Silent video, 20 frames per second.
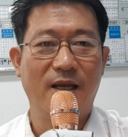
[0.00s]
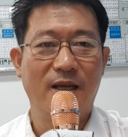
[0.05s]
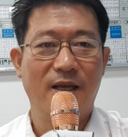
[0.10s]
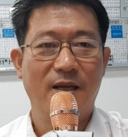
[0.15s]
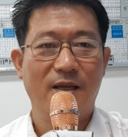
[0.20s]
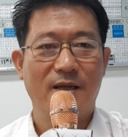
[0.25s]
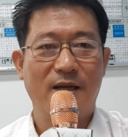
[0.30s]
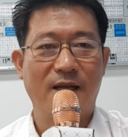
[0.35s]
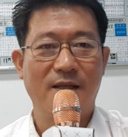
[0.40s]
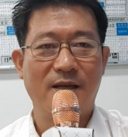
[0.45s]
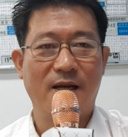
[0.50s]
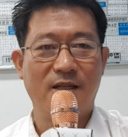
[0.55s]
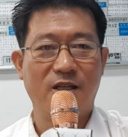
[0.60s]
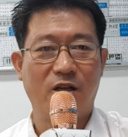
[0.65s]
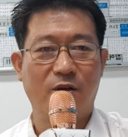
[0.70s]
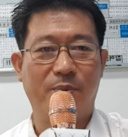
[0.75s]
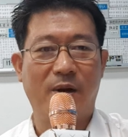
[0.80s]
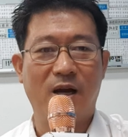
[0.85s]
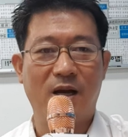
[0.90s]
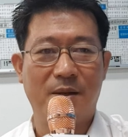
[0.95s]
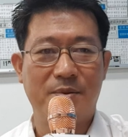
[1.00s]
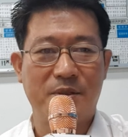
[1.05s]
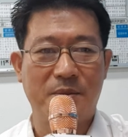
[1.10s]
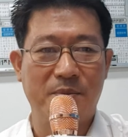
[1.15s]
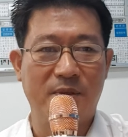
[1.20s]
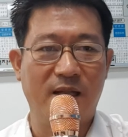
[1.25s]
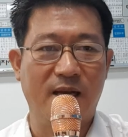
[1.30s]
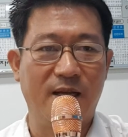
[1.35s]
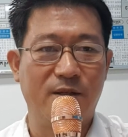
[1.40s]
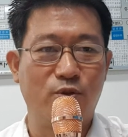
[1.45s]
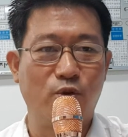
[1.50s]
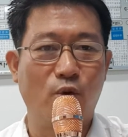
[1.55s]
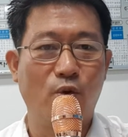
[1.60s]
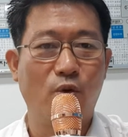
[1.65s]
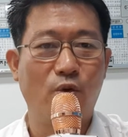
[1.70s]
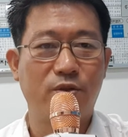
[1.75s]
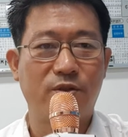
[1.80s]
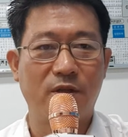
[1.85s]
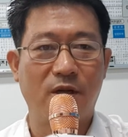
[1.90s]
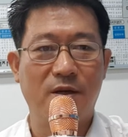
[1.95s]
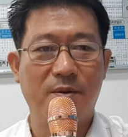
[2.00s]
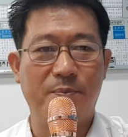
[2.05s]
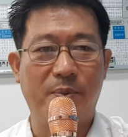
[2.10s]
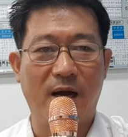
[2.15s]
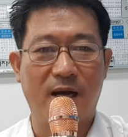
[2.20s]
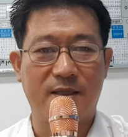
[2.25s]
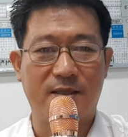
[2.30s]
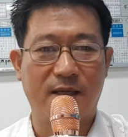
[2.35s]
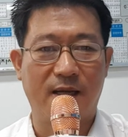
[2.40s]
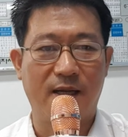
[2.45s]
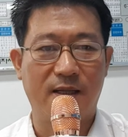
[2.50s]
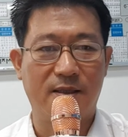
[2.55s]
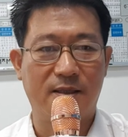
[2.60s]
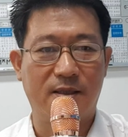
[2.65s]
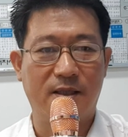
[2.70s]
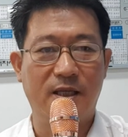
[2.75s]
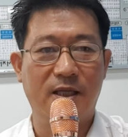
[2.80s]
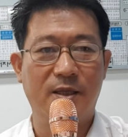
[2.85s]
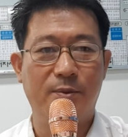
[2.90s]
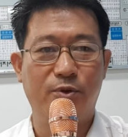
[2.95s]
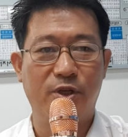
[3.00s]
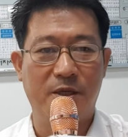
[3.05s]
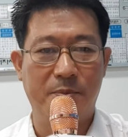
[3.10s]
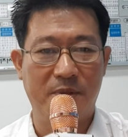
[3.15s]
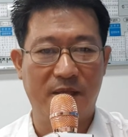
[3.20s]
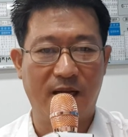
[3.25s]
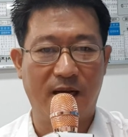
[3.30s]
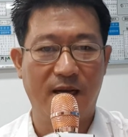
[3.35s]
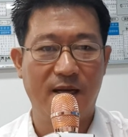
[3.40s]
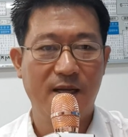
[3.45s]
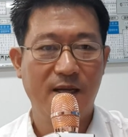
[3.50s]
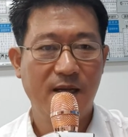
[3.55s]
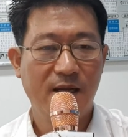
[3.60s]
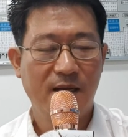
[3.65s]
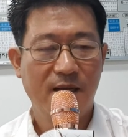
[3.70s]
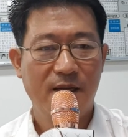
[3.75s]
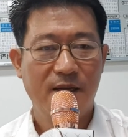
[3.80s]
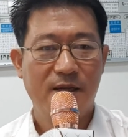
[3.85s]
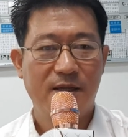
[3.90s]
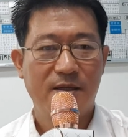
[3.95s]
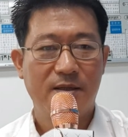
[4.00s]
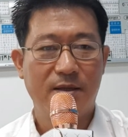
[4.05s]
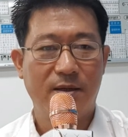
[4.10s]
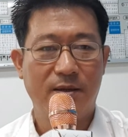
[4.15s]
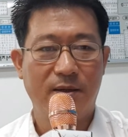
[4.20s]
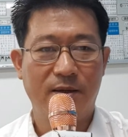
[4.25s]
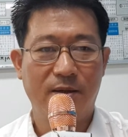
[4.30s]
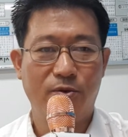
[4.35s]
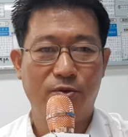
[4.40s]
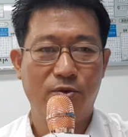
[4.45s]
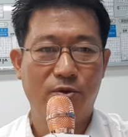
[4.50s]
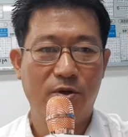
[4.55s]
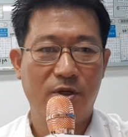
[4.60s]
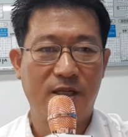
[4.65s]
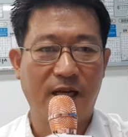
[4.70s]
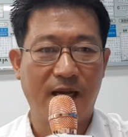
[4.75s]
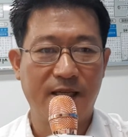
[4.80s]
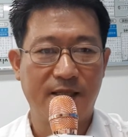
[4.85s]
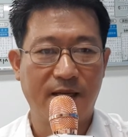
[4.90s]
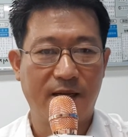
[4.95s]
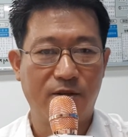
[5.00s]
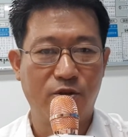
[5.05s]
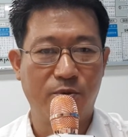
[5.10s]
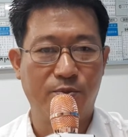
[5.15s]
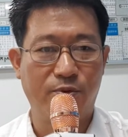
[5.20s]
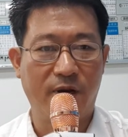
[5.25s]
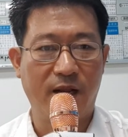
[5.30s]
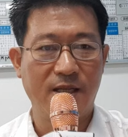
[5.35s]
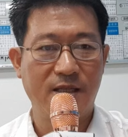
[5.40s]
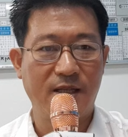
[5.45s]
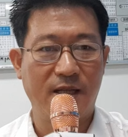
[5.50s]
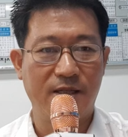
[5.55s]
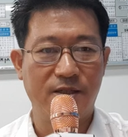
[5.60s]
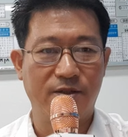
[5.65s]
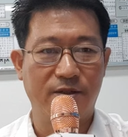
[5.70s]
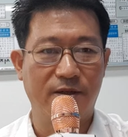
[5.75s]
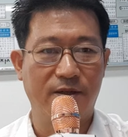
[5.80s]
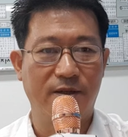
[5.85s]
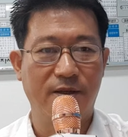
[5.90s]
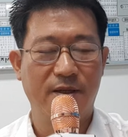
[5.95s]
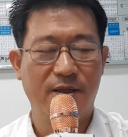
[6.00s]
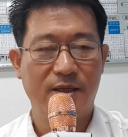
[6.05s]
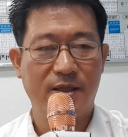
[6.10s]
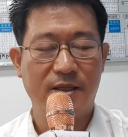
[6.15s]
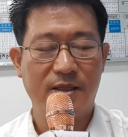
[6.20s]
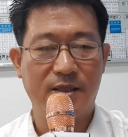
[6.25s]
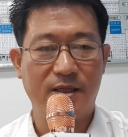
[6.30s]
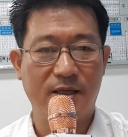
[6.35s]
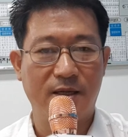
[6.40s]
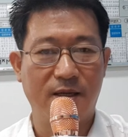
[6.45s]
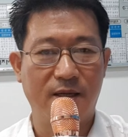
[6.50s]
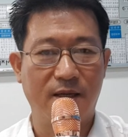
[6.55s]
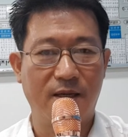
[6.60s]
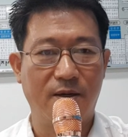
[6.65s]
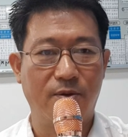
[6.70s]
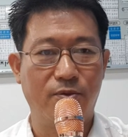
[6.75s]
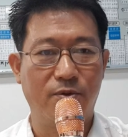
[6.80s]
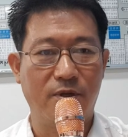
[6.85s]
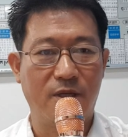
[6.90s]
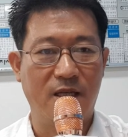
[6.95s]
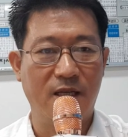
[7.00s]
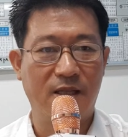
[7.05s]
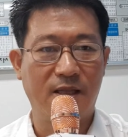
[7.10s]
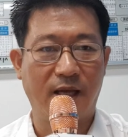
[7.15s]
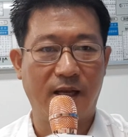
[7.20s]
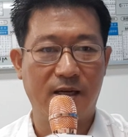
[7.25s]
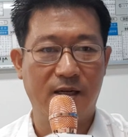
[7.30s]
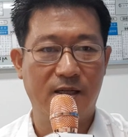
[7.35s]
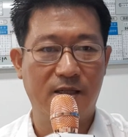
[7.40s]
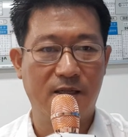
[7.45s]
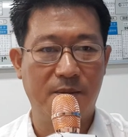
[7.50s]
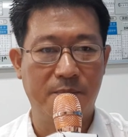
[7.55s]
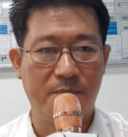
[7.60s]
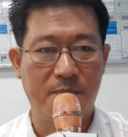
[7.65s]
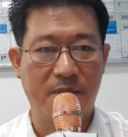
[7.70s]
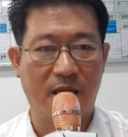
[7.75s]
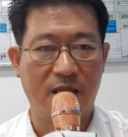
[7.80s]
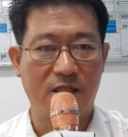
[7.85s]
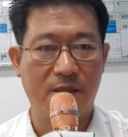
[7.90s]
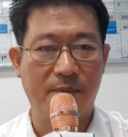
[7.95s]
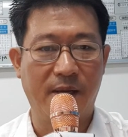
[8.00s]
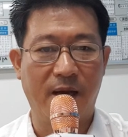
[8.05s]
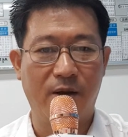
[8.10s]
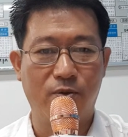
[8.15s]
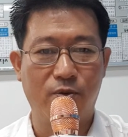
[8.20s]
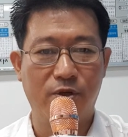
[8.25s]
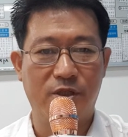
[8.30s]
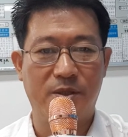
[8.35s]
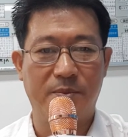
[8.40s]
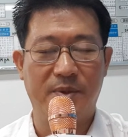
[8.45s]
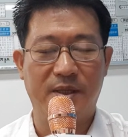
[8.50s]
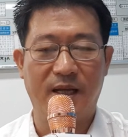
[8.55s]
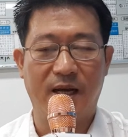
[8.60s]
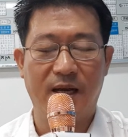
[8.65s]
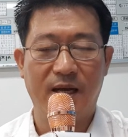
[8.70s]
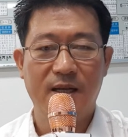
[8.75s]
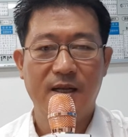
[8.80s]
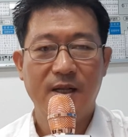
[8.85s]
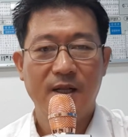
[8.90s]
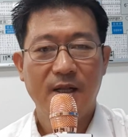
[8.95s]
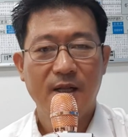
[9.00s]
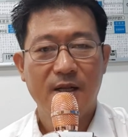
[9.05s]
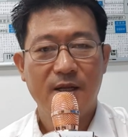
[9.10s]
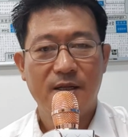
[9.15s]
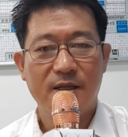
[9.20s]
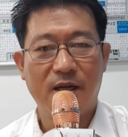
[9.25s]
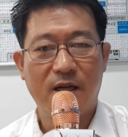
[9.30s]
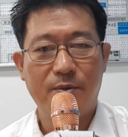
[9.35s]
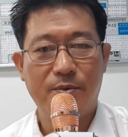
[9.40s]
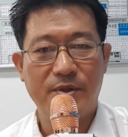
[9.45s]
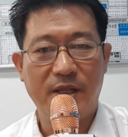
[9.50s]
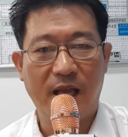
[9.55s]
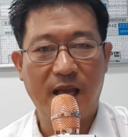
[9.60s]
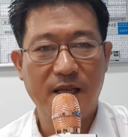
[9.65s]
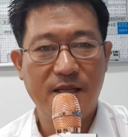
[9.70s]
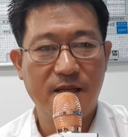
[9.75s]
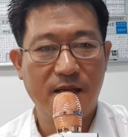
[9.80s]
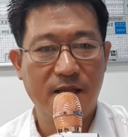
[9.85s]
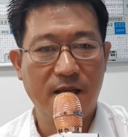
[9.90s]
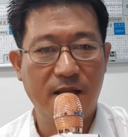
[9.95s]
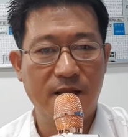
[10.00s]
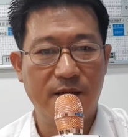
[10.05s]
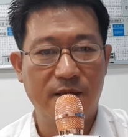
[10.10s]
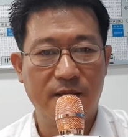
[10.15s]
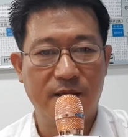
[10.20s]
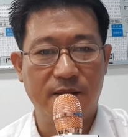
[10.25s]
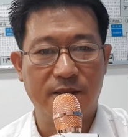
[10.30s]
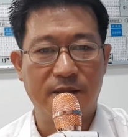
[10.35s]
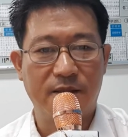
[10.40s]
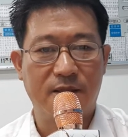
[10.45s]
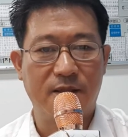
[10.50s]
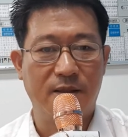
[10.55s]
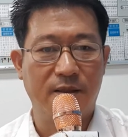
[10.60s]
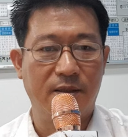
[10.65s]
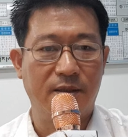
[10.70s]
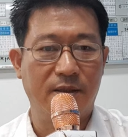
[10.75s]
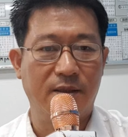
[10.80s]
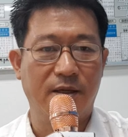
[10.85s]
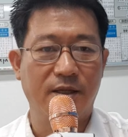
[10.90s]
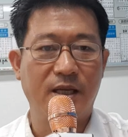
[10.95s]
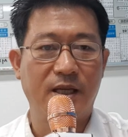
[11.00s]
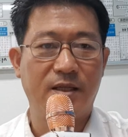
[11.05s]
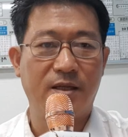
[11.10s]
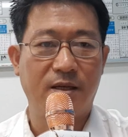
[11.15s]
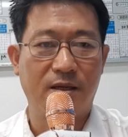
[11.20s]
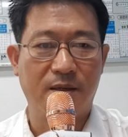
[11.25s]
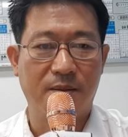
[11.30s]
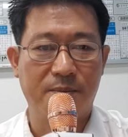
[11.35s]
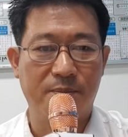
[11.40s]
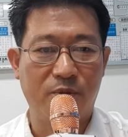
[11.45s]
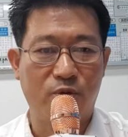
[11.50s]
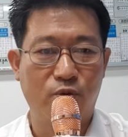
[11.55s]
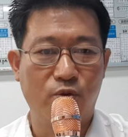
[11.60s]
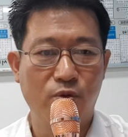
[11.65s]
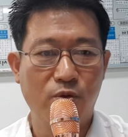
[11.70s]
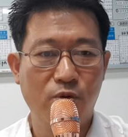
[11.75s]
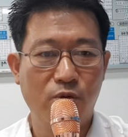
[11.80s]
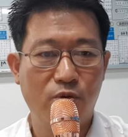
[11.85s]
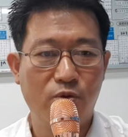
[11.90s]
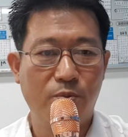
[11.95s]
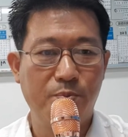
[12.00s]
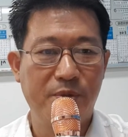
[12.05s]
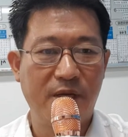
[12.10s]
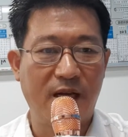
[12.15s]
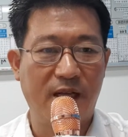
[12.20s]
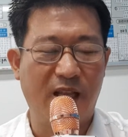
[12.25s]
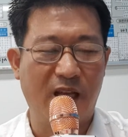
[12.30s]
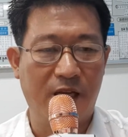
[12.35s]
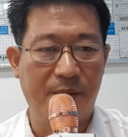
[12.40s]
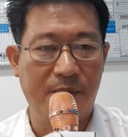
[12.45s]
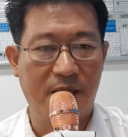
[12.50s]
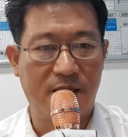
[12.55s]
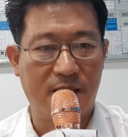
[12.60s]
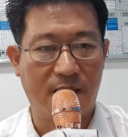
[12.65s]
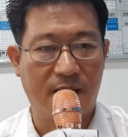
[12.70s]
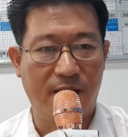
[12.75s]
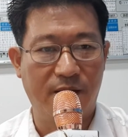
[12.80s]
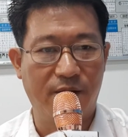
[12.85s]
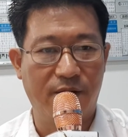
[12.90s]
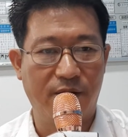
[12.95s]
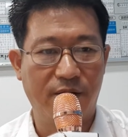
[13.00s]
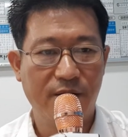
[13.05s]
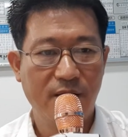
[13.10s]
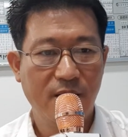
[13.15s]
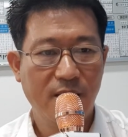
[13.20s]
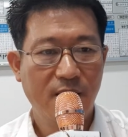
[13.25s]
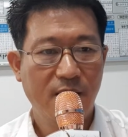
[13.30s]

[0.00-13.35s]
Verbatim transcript: 네, 안녕하세요. 반갑습니다. 조옥성 박사 TV입니다. 어, 오늘 자세가 좀불안전하죠 제가 오늘 기타를 지금 가슴에 안고 있습니다. 여러분 예전에는 그 어제처럼 굵은 비가 내리면 있잖아요.